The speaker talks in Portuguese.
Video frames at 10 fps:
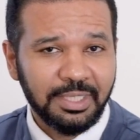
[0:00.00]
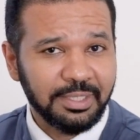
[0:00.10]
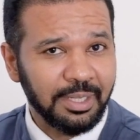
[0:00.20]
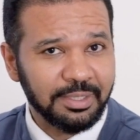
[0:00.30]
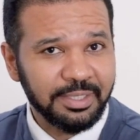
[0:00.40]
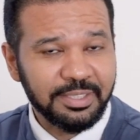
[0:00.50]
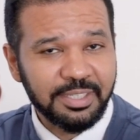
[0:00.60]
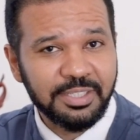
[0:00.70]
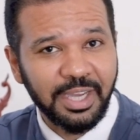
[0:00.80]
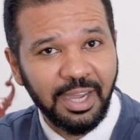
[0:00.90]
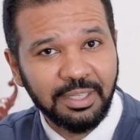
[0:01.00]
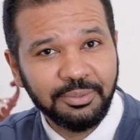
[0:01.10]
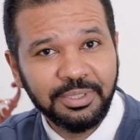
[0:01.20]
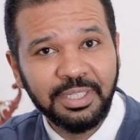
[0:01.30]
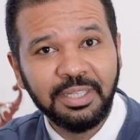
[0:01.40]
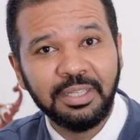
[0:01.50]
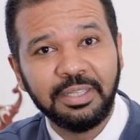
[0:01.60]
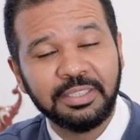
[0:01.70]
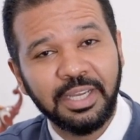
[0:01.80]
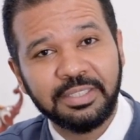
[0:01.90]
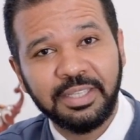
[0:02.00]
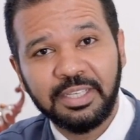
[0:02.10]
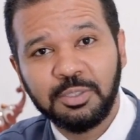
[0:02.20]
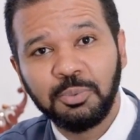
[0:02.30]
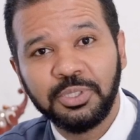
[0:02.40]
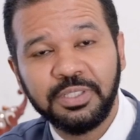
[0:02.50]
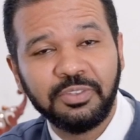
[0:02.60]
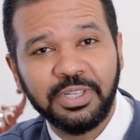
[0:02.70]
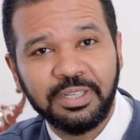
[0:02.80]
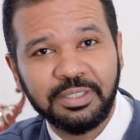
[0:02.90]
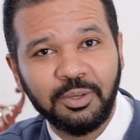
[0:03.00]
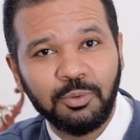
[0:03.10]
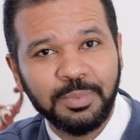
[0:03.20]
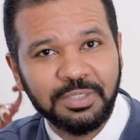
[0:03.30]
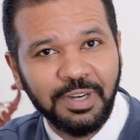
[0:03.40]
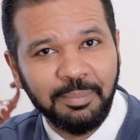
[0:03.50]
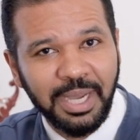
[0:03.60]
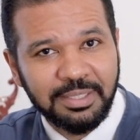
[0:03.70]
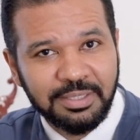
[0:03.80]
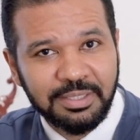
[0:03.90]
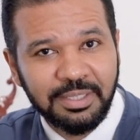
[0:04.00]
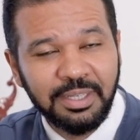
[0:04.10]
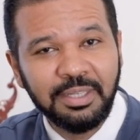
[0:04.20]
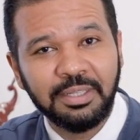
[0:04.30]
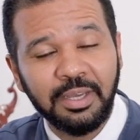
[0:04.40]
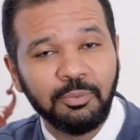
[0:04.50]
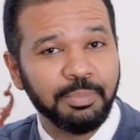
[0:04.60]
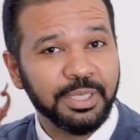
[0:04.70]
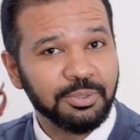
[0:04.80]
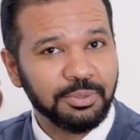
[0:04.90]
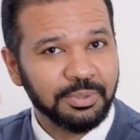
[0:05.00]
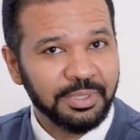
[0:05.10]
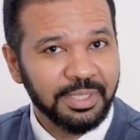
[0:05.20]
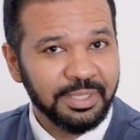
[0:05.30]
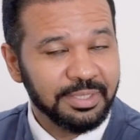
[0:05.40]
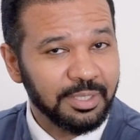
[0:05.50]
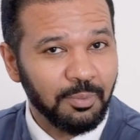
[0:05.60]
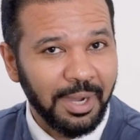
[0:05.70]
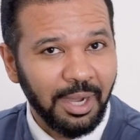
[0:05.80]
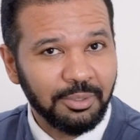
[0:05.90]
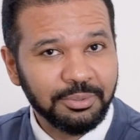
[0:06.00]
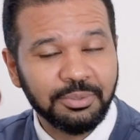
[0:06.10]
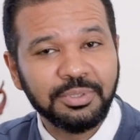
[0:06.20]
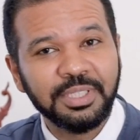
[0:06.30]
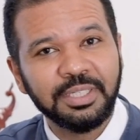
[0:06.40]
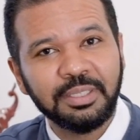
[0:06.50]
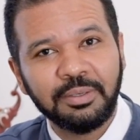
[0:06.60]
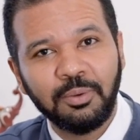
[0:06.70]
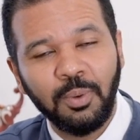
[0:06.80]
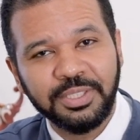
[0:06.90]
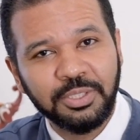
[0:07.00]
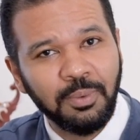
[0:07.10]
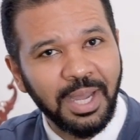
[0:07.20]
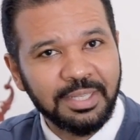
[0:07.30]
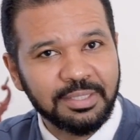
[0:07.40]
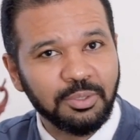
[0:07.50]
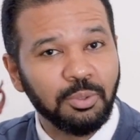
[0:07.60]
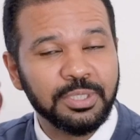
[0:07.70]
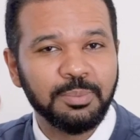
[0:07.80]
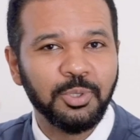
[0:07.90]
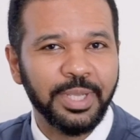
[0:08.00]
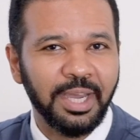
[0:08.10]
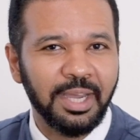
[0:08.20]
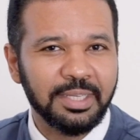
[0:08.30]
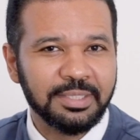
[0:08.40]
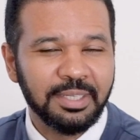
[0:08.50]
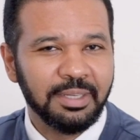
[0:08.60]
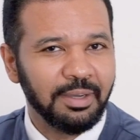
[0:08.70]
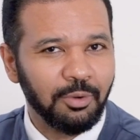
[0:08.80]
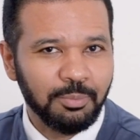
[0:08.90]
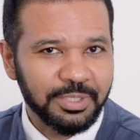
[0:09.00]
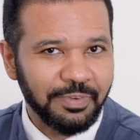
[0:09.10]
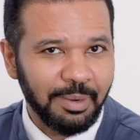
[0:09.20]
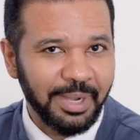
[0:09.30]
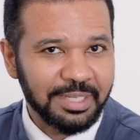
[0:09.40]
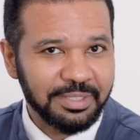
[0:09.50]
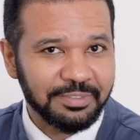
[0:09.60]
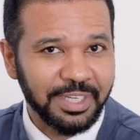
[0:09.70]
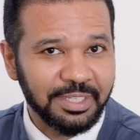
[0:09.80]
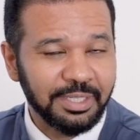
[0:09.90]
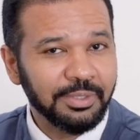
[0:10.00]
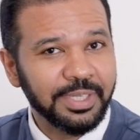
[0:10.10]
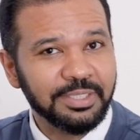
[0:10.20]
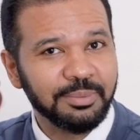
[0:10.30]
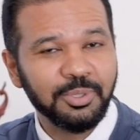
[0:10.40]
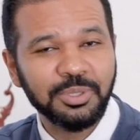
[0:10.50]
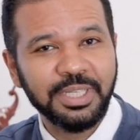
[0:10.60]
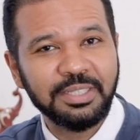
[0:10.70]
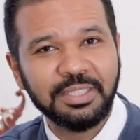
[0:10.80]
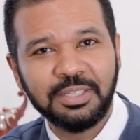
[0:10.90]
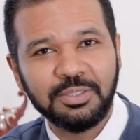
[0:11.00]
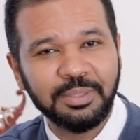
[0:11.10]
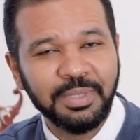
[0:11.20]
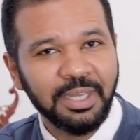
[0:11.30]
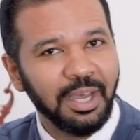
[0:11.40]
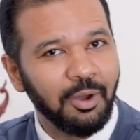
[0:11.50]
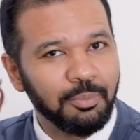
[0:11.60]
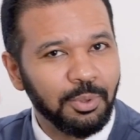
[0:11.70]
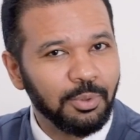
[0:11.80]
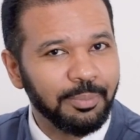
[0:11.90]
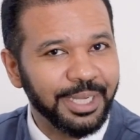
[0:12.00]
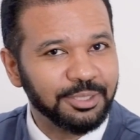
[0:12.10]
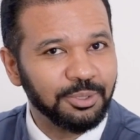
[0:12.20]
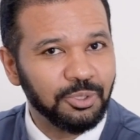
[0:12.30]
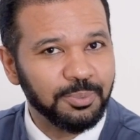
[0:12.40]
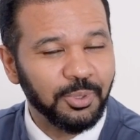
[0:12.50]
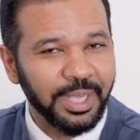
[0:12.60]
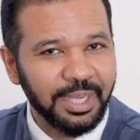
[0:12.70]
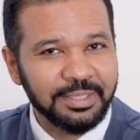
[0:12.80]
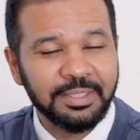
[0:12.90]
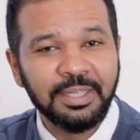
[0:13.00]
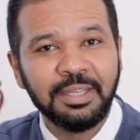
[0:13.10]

tá licenciado e já está disponível na, em algumas farmácias. Né? Os preços são altos, de quase dois mil reais, algumas farmácias variando aí de 1.700 a um pouco mais de dois mil reais